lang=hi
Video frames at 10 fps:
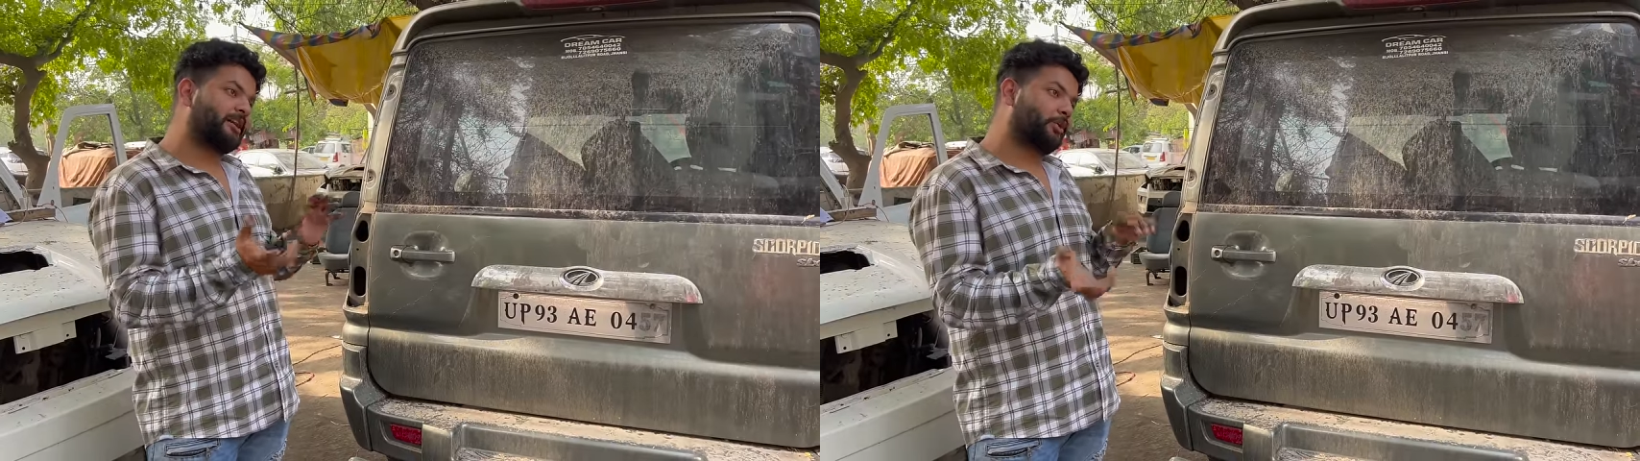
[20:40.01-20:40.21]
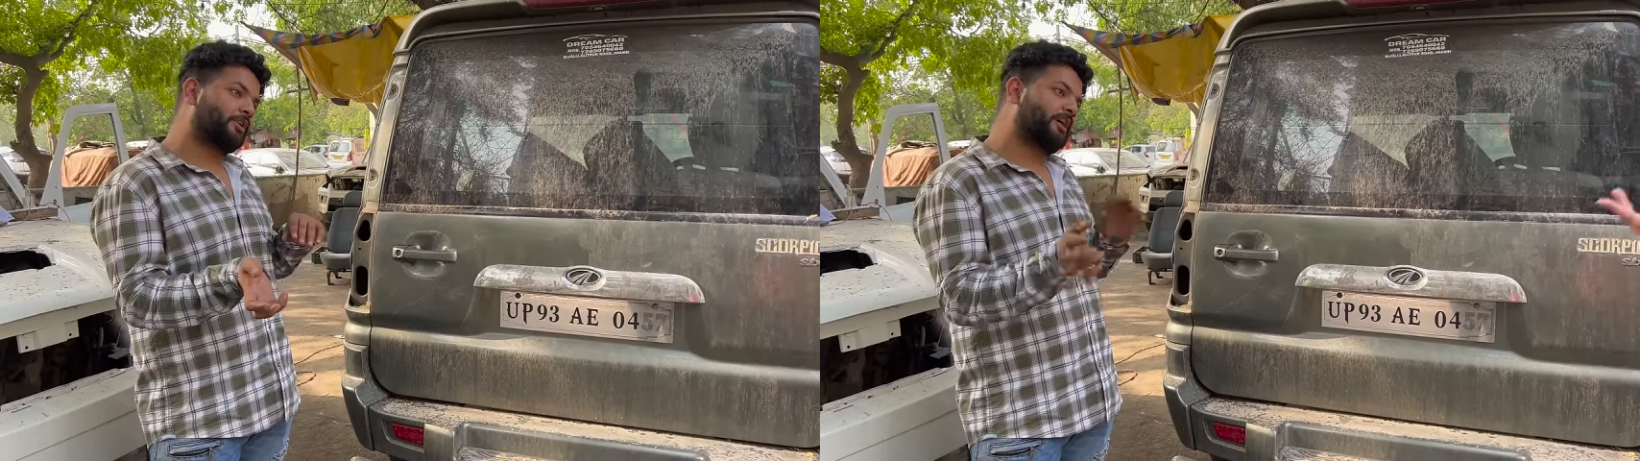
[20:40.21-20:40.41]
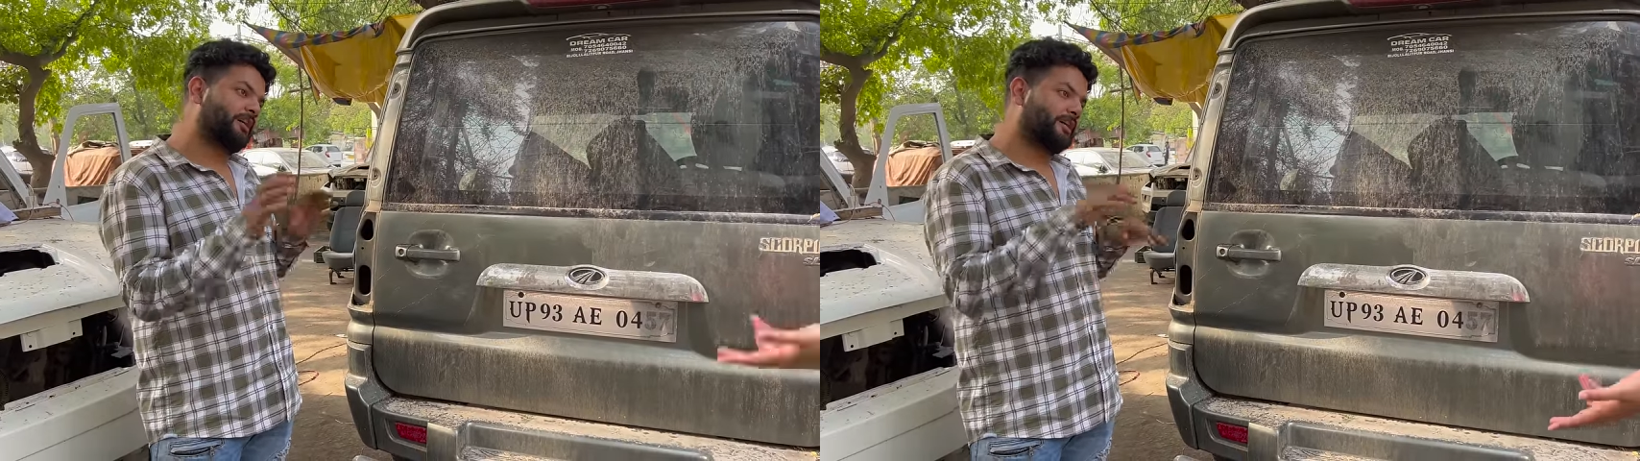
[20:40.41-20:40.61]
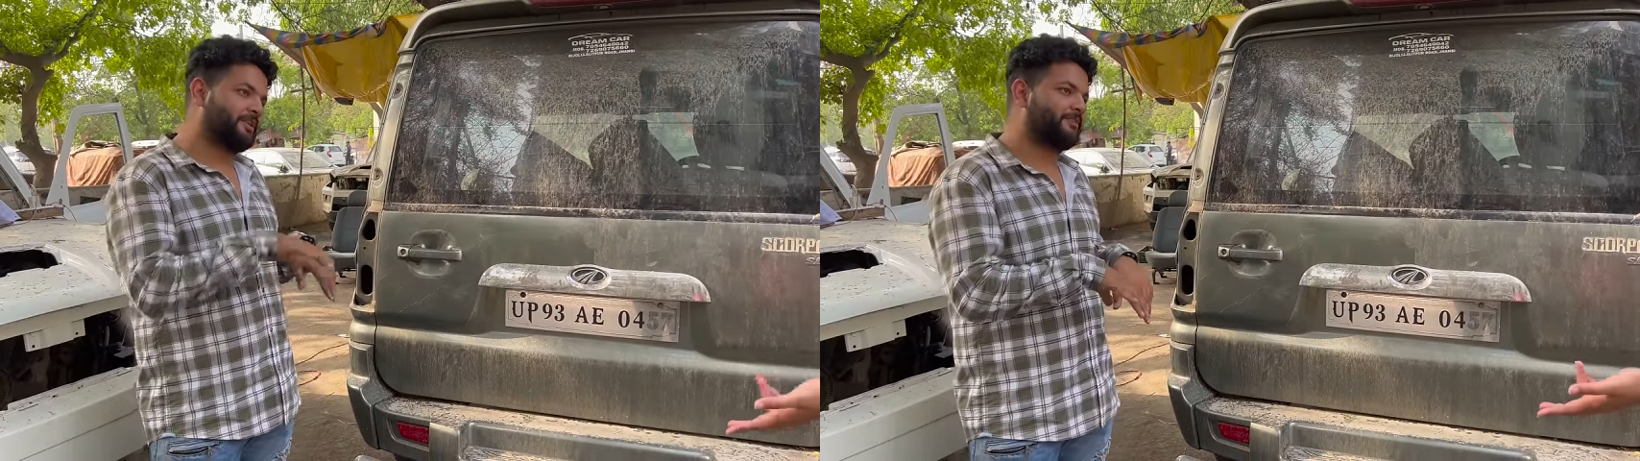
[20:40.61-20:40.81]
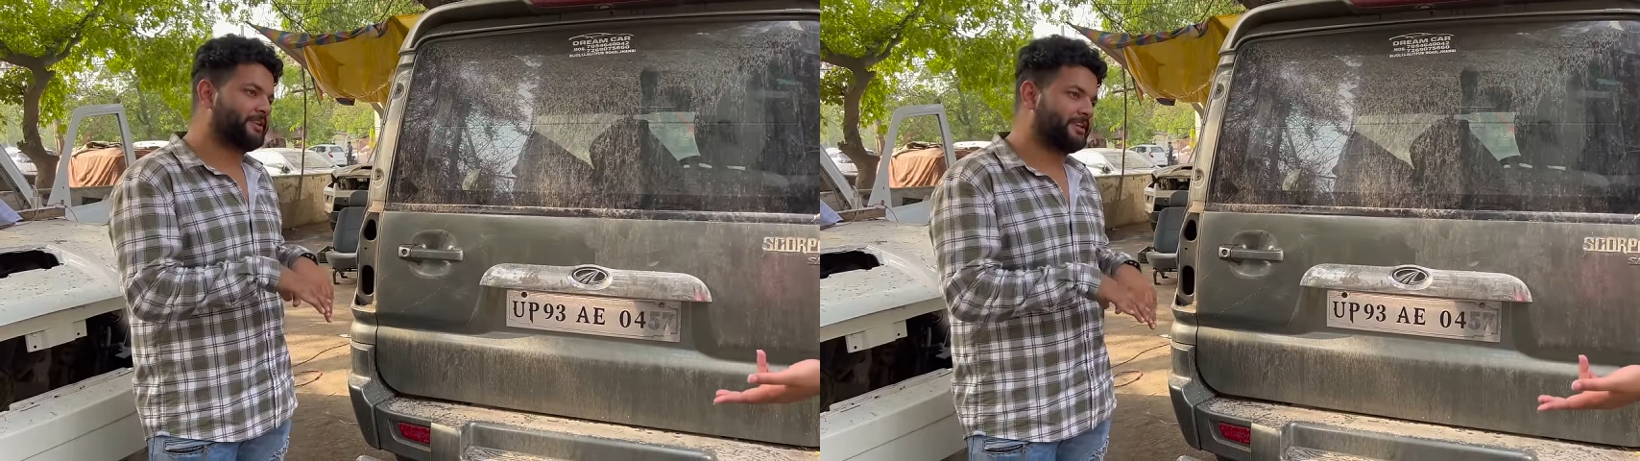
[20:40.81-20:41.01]
और
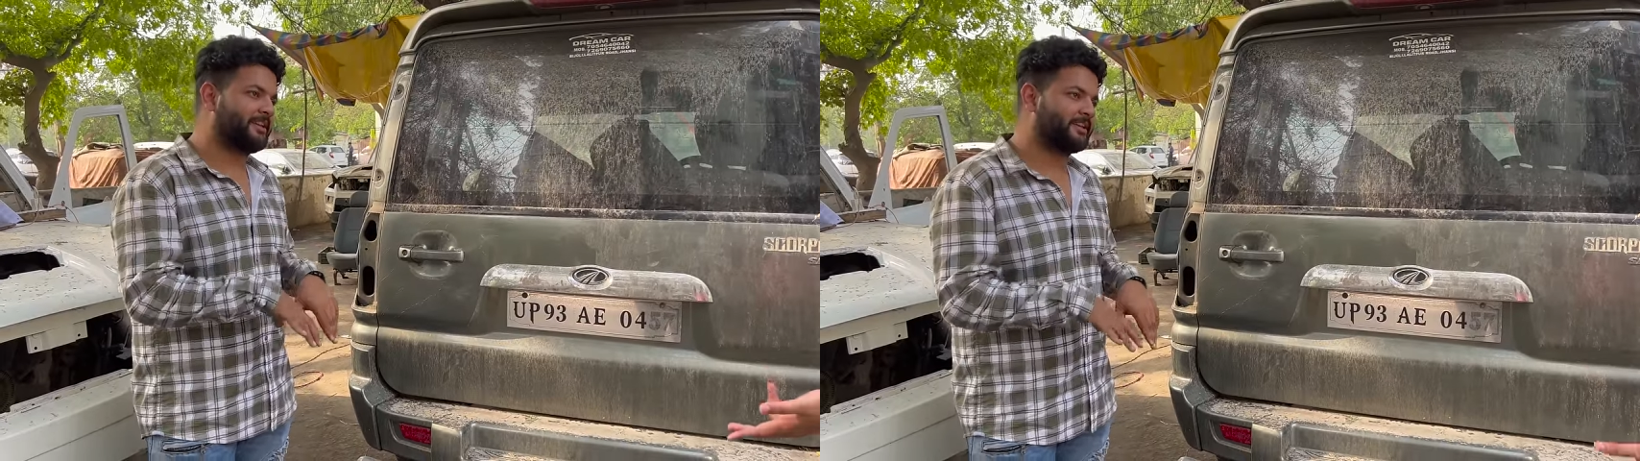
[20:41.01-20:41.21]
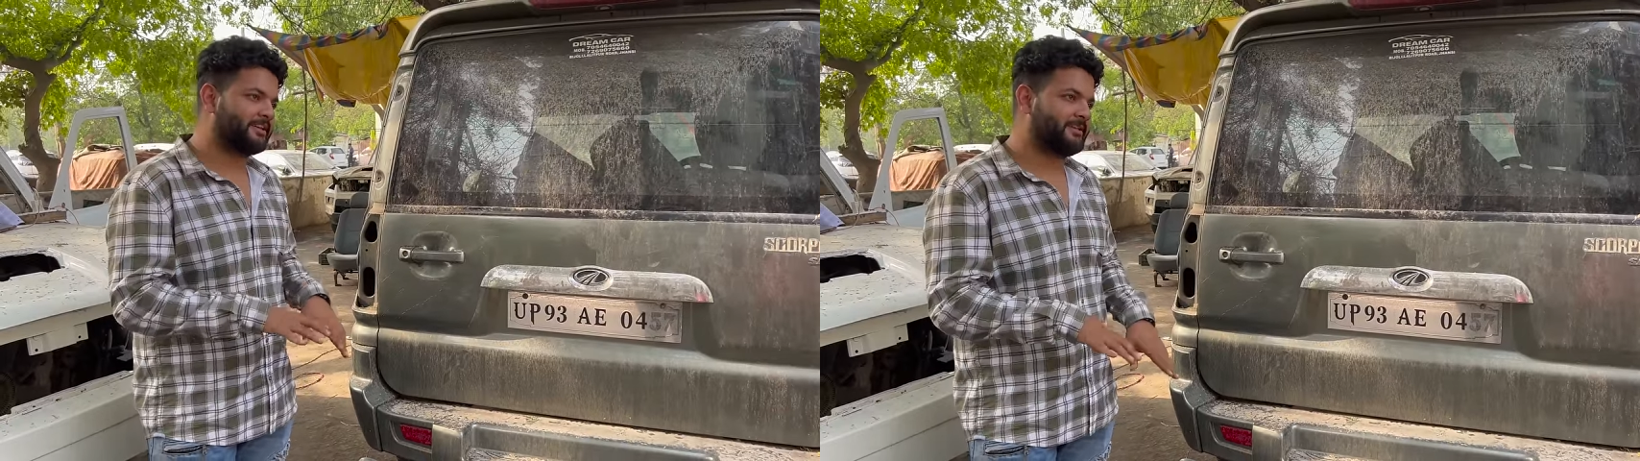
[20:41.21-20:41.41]
गाड़ी विद कार